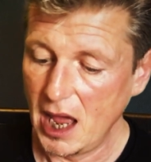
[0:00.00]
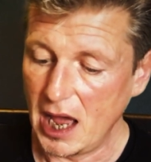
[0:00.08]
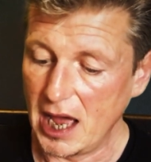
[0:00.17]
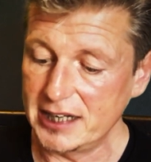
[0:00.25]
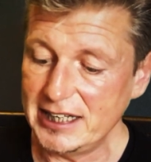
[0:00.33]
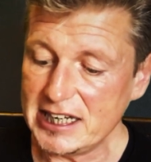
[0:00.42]

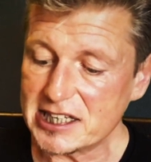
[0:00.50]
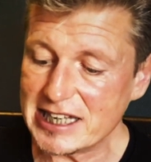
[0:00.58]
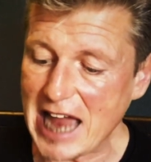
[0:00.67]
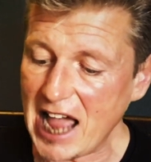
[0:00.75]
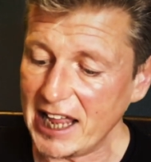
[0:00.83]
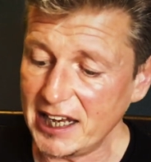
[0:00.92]
An
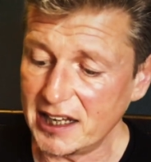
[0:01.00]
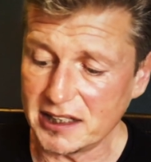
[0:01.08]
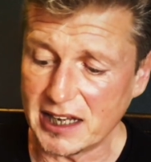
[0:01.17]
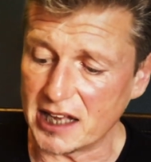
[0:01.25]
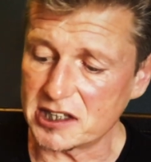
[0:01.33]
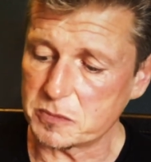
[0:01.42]
diesen einen
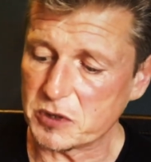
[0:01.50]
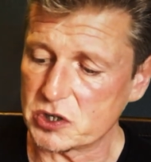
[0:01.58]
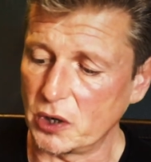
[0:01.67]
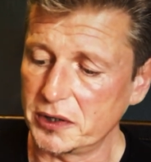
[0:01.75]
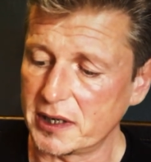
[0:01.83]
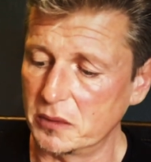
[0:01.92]
ganz
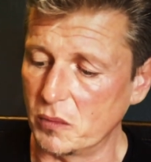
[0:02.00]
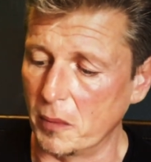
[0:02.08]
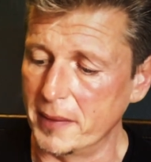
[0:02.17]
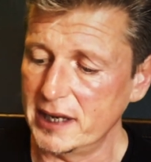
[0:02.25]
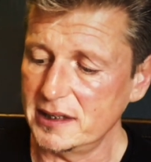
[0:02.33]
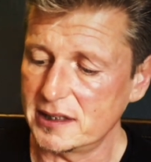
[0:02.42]
besonderen
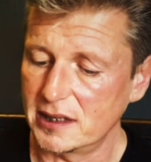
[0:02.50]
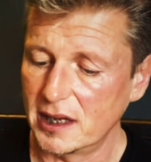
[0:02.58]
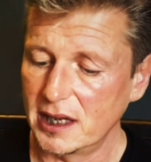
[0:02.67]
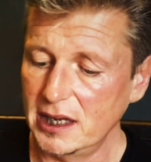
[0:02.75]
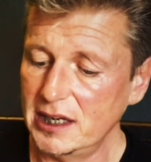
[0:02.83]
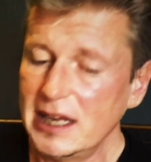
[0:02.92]
Moment,
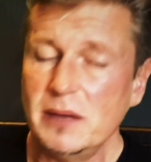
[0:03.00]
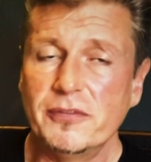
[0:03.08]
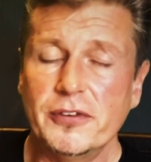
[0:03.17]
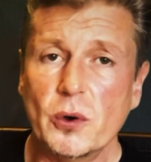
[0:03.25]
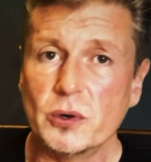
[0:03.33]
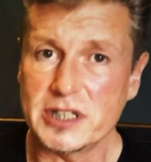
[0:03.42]
in dem
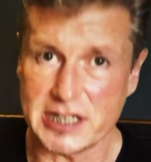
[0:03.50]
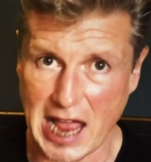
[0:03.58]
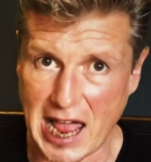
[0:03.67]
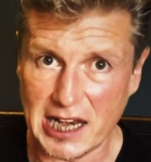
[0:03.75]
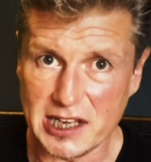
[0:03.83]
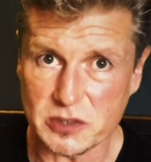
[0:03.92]
für uns
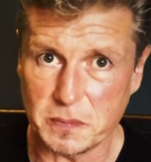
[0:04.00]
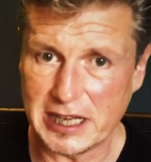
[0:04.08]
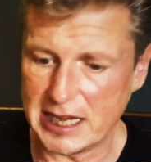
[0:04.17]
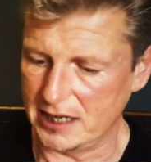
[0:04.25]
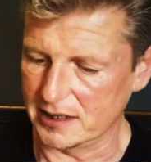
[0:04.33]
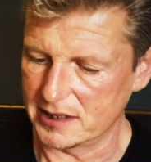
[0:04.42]
alles
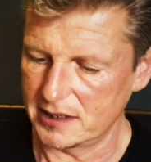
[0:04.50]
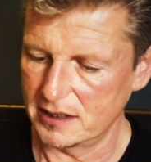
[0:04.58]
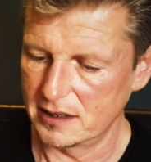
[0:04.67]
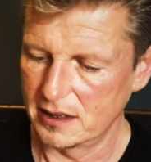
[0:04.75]
beginnt.